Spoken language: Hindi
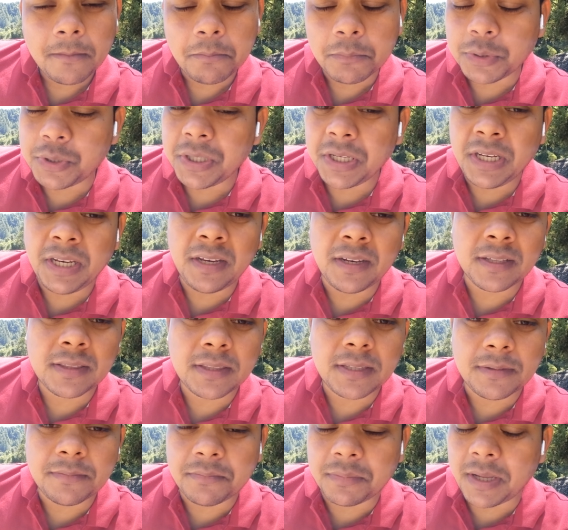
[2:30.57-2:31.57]
मुझे नहीं
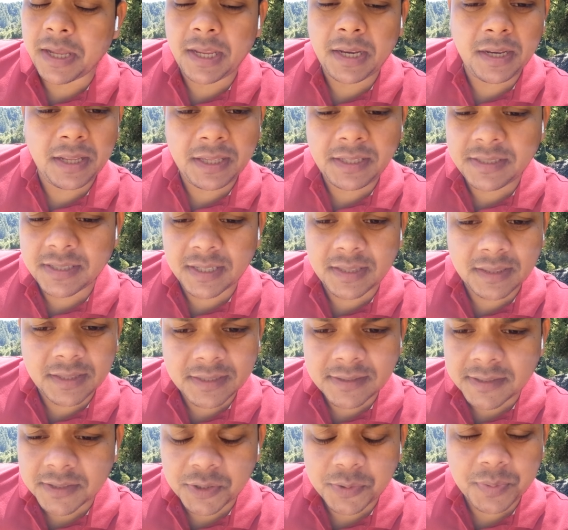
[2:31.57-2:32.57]
लगता मैं नहीं जानता
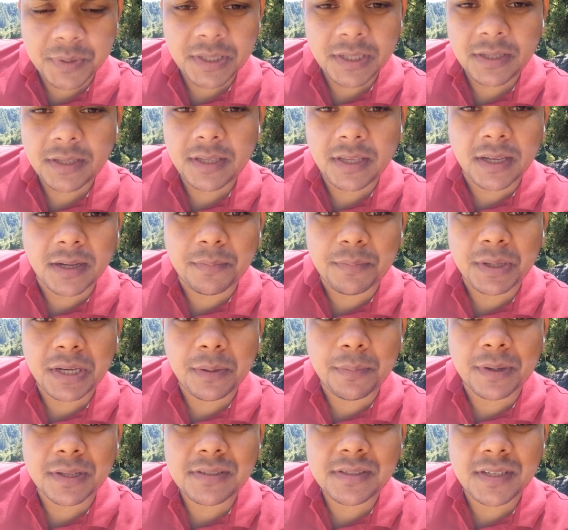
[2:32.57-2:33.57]
सच में कि आप मेरी
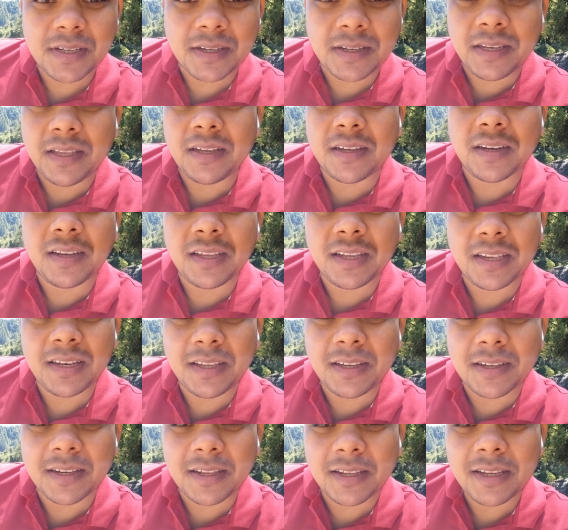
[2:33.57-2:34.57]
बात से अग्री करेंगे नहीं
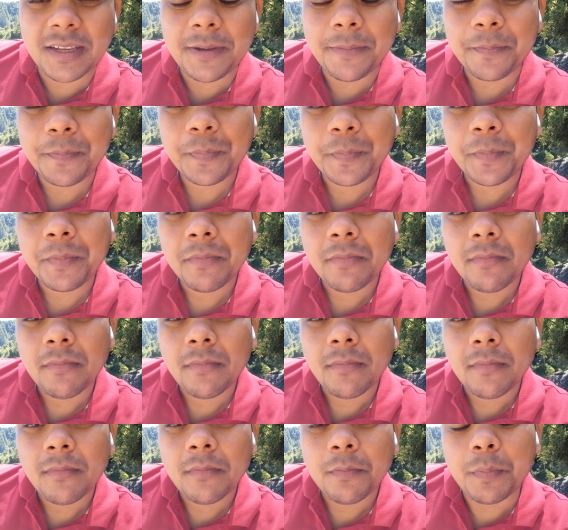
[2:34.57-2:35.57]
करेंगे
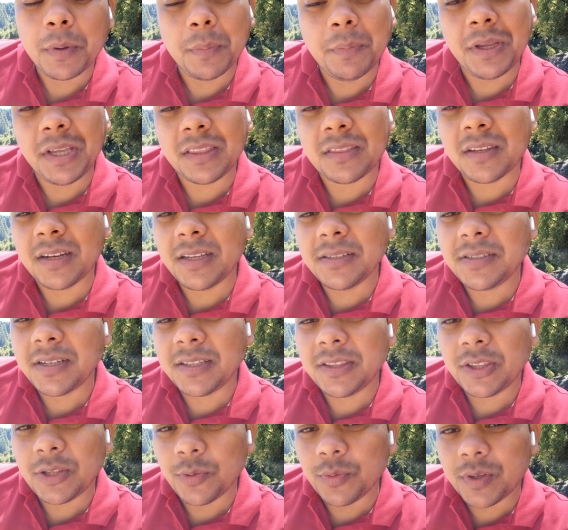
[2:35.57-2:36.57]
पर मैं इतना
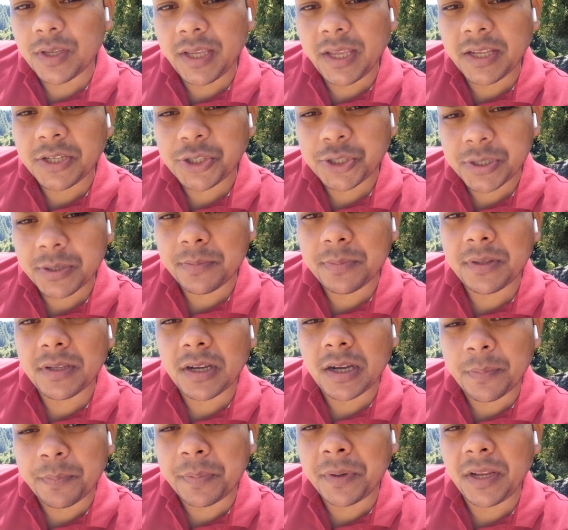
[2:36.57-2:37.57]
जानता हूँ कि ये शब्द
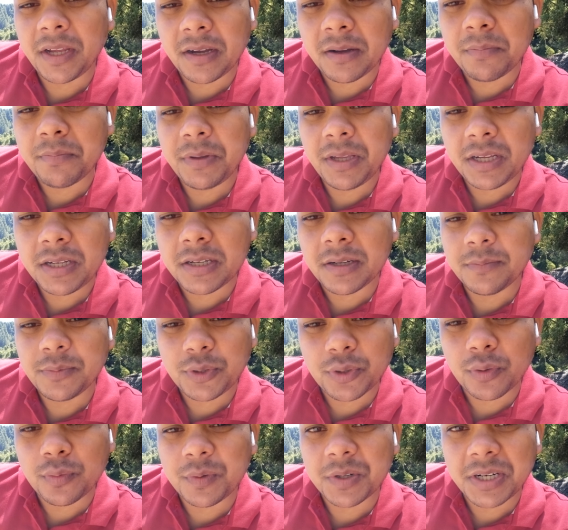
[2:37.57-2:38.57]
अपने आप में एक
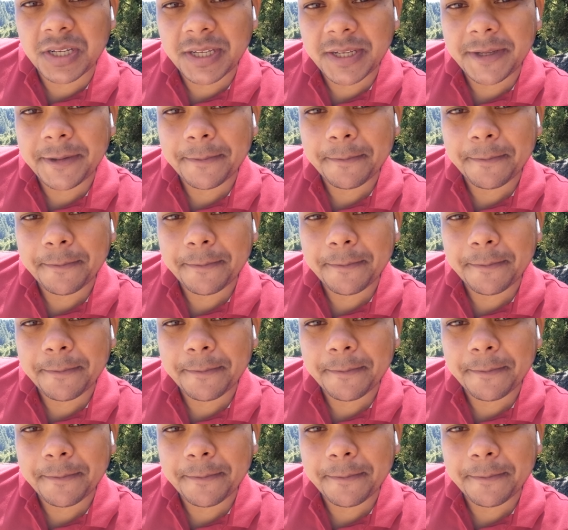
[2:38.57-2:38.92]
कमज़ोर वर्ड है